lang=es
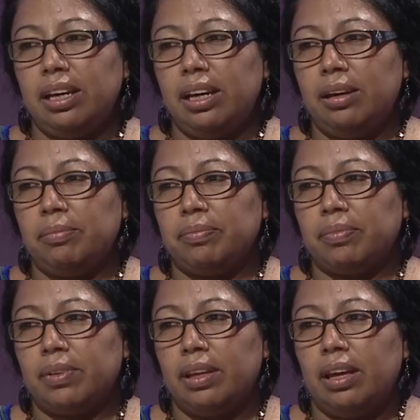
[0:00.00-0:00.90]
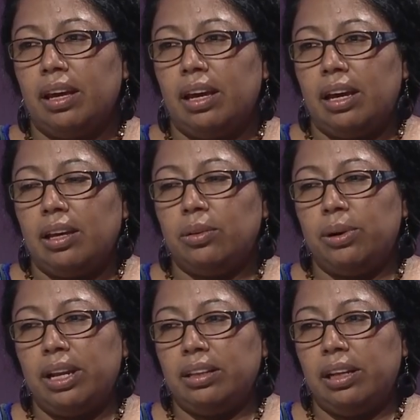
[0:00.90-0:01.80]
que
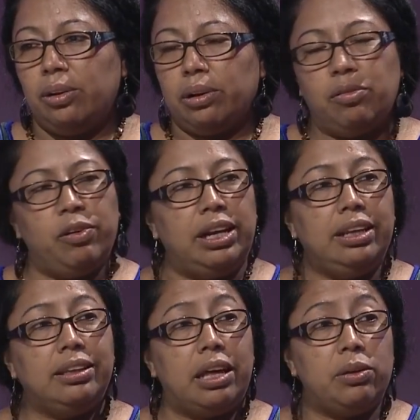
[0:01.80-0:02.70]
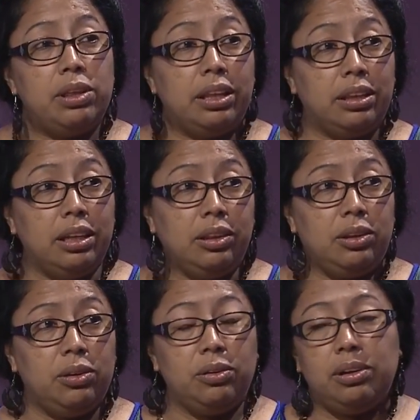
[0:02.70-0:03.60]
durante lo que fue el estado de
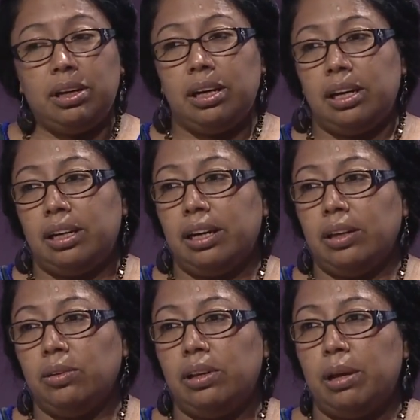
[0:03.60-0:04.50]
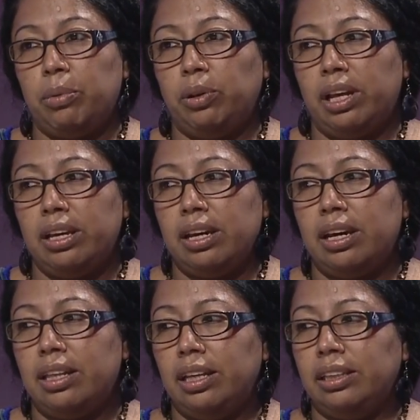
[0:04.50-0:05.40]
sitio, en el caso de la
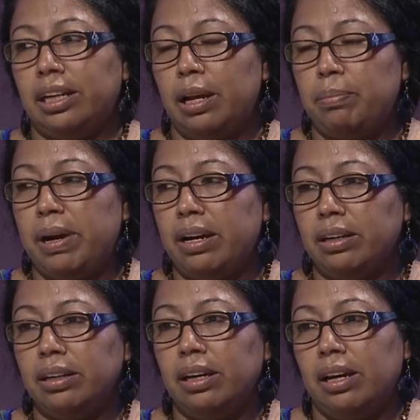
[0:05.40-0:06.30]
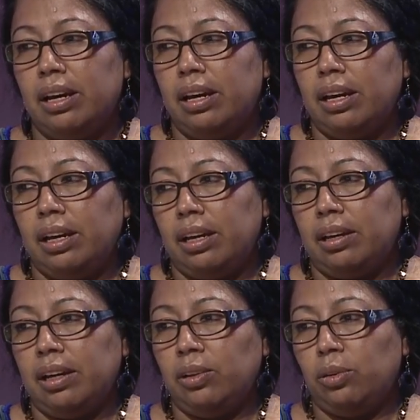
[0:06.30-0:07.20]
montaña de Chalapán,
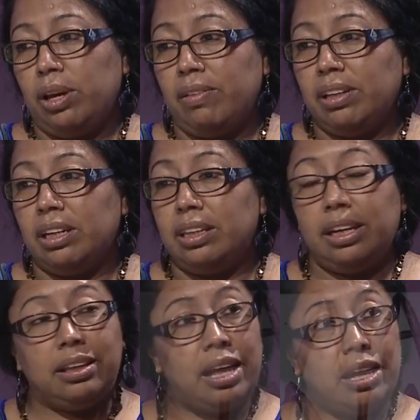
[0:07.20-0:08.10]
eh, esto ya va a ser tres